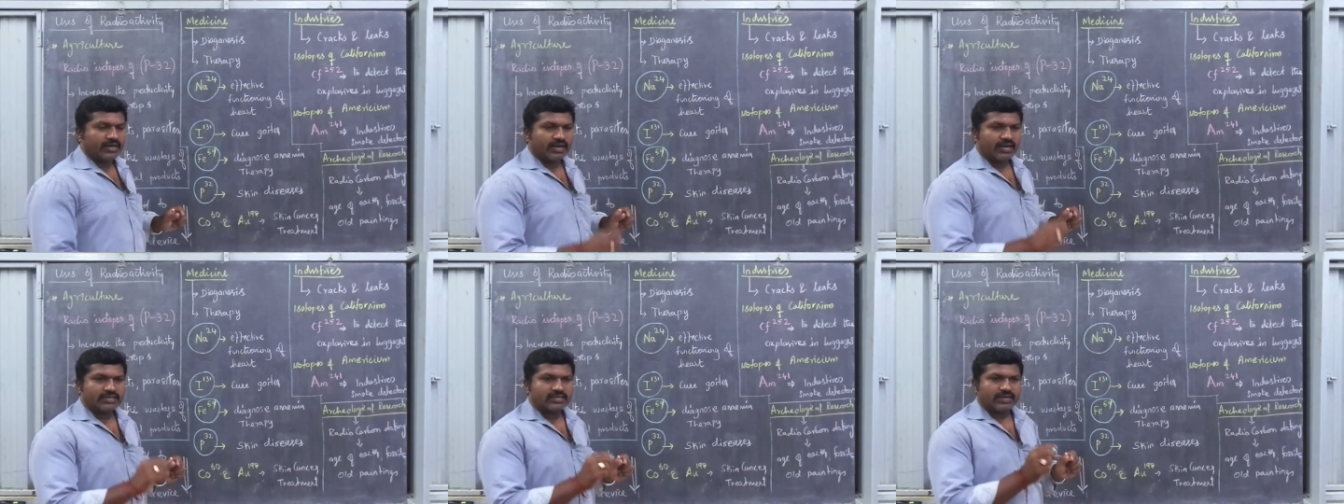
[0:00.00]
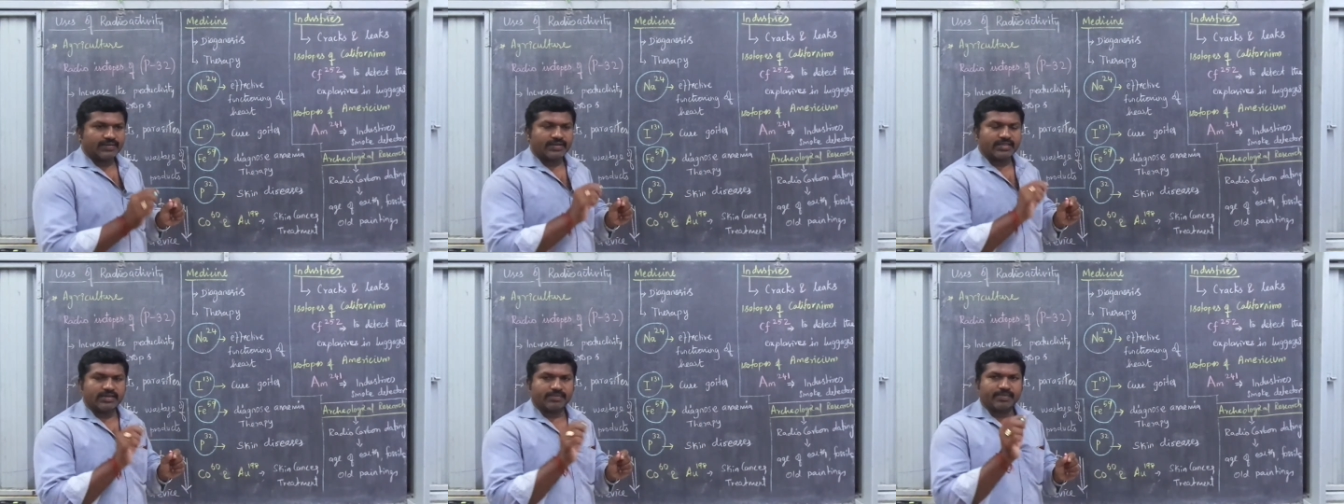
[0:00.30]

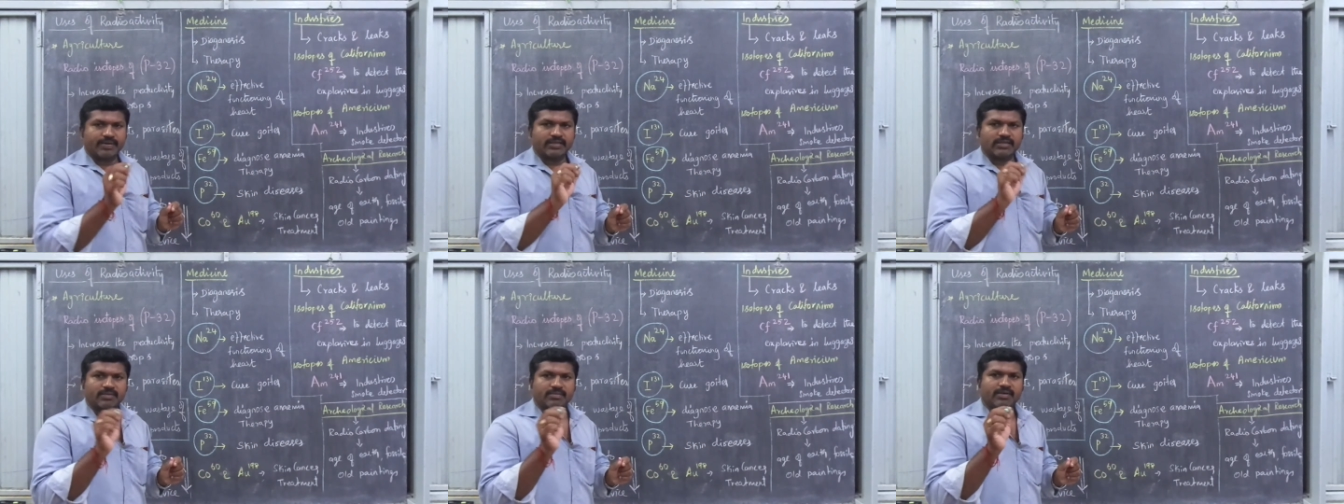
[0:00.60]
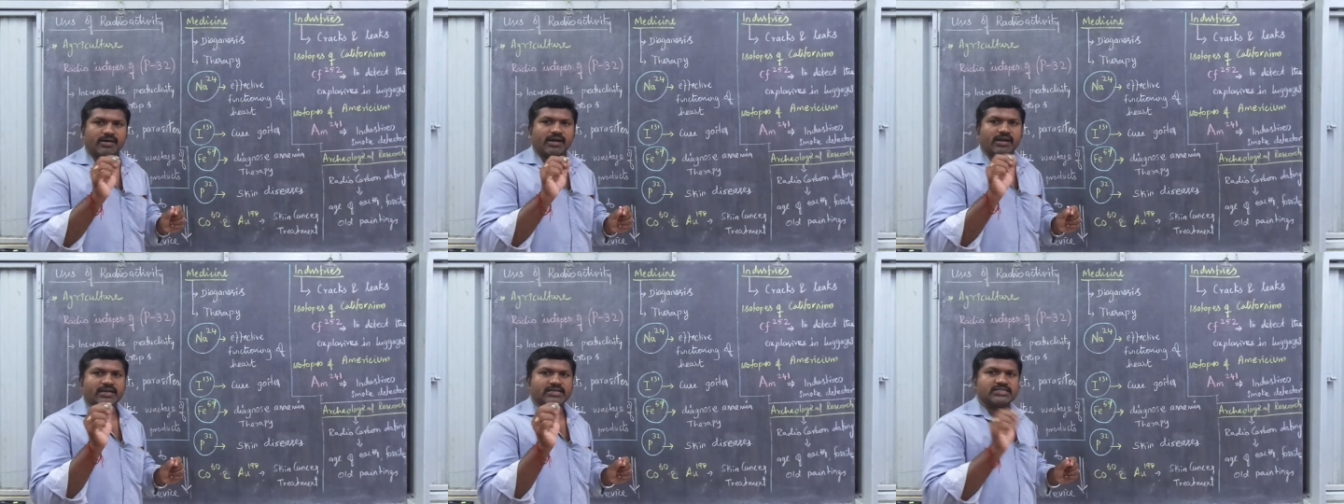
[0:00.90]
ஸ்கின்ல சில பேர்த்துக்கு
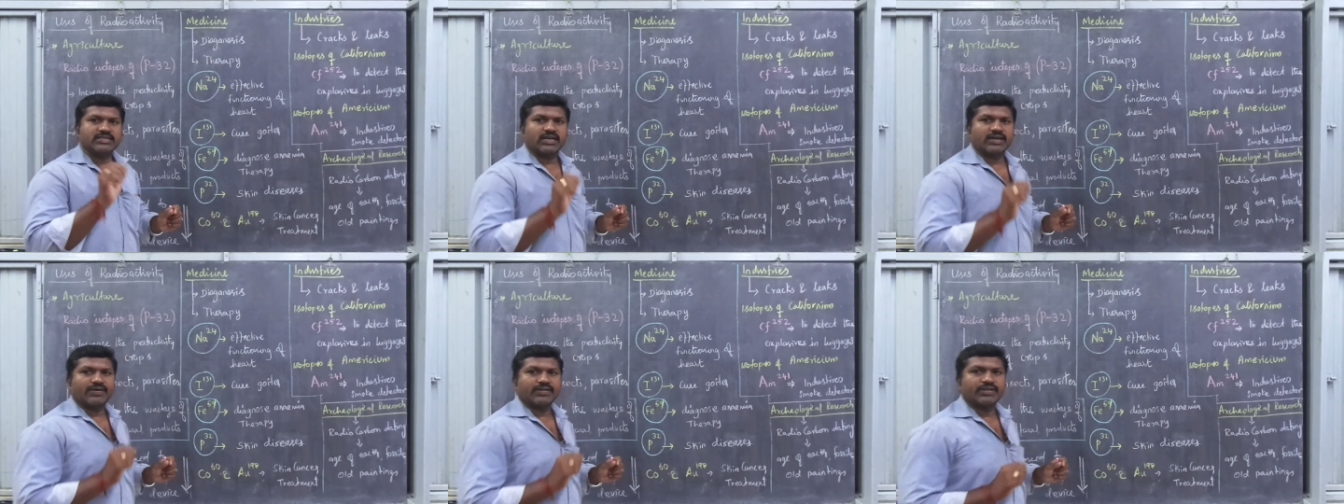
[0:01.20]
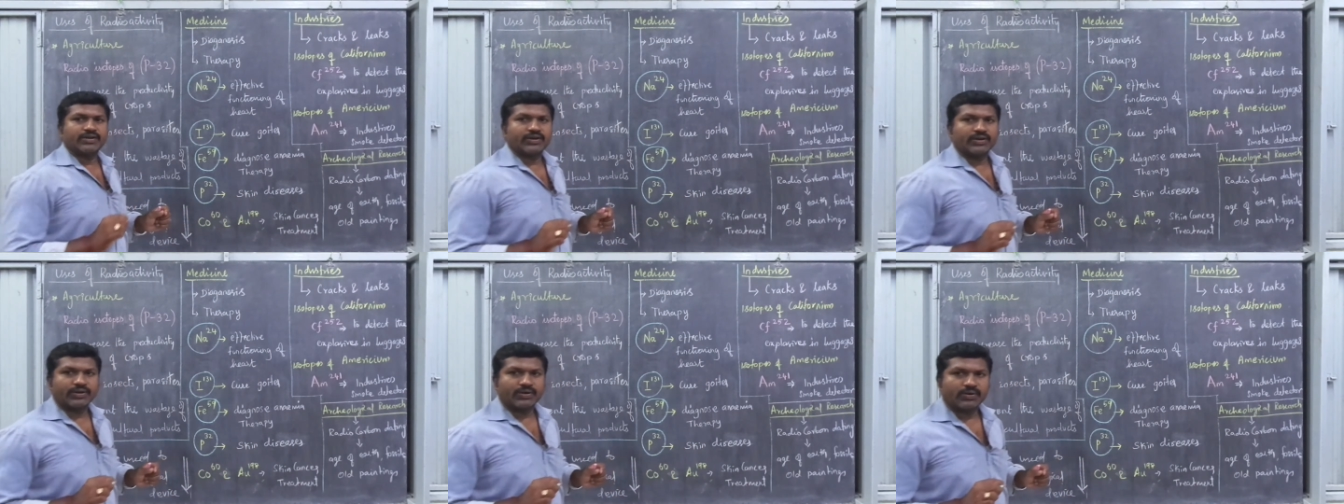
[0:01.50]
பார்த்தோம்னா
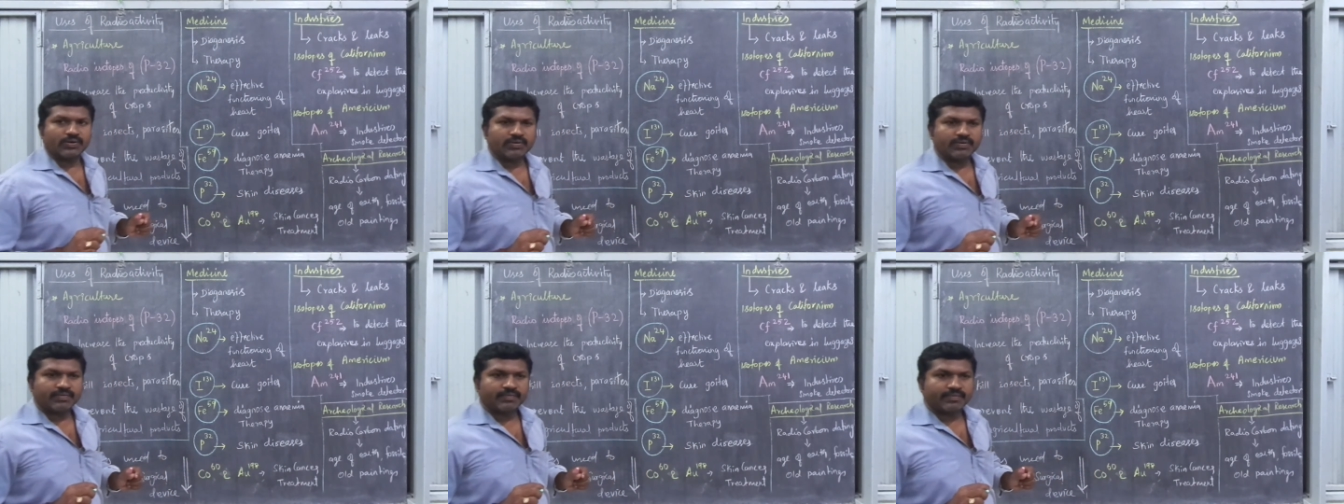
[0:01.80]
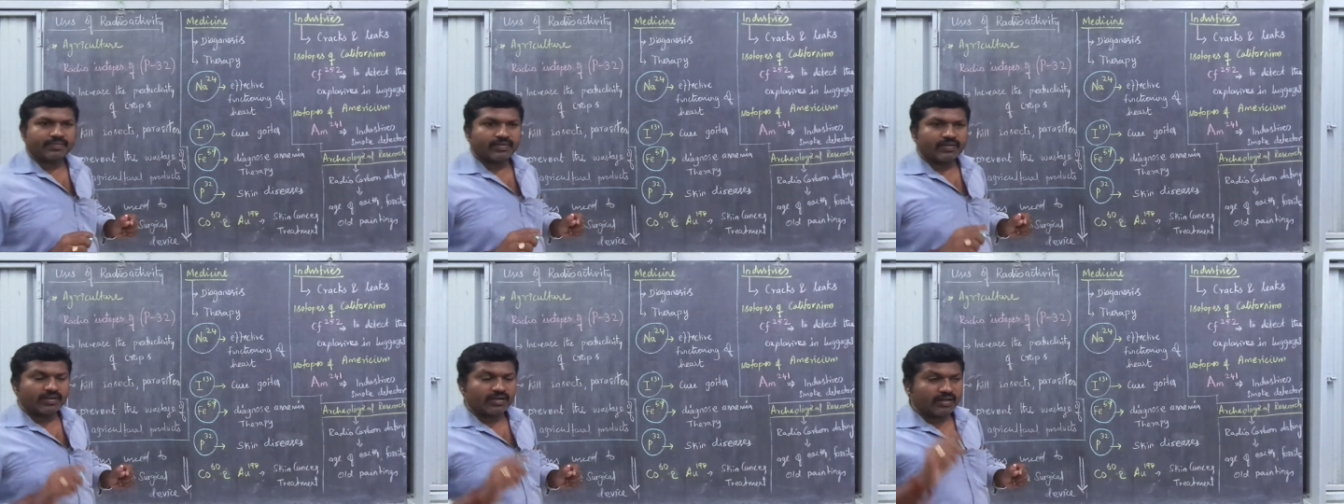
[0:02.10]
அலர்ஜியில் வந்துட்டு
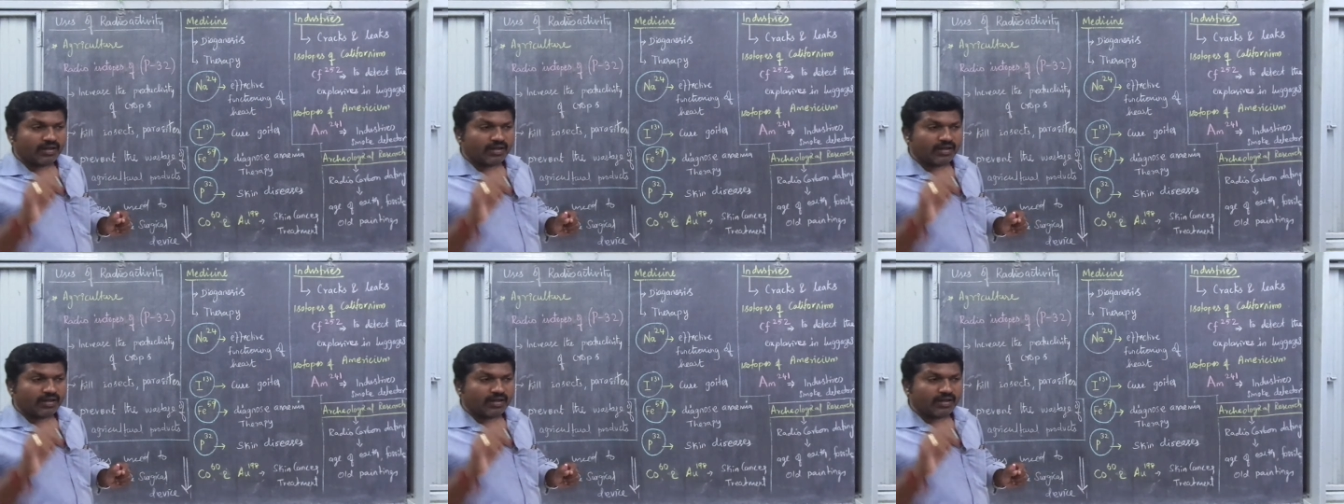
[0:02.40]
இருக்கும்